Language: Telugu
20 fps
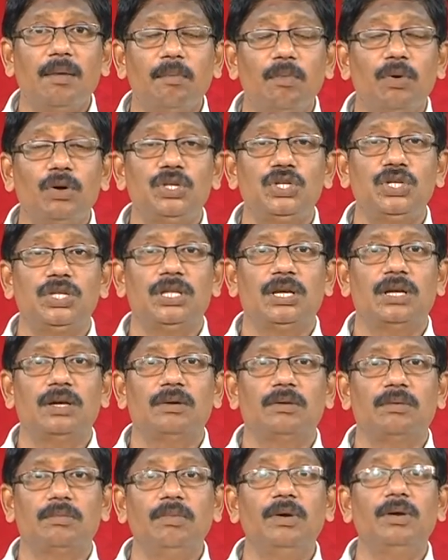
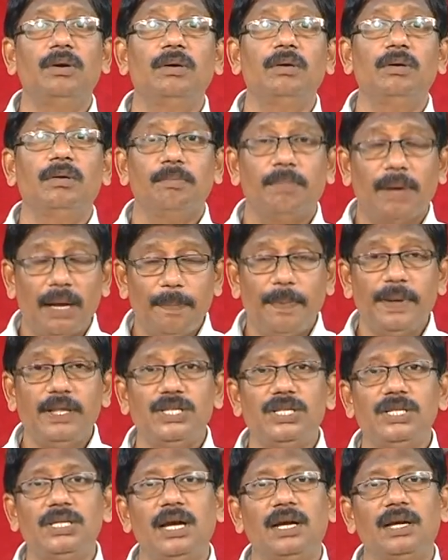మోచేతులను మీరు
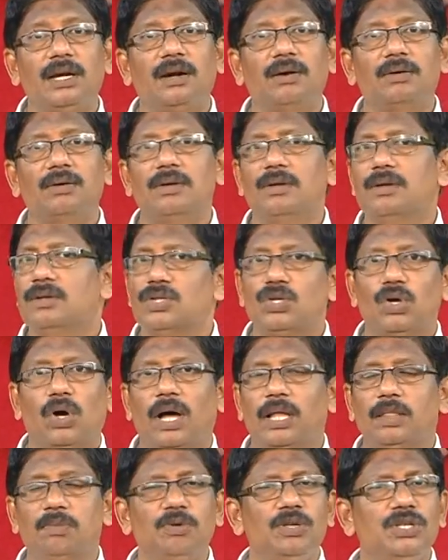బలపరచండి అంటాడు సో
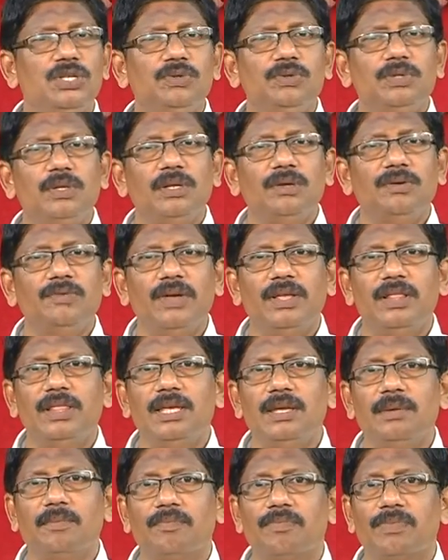ఆత్మీయ జీవితంలోని వ్యక్తి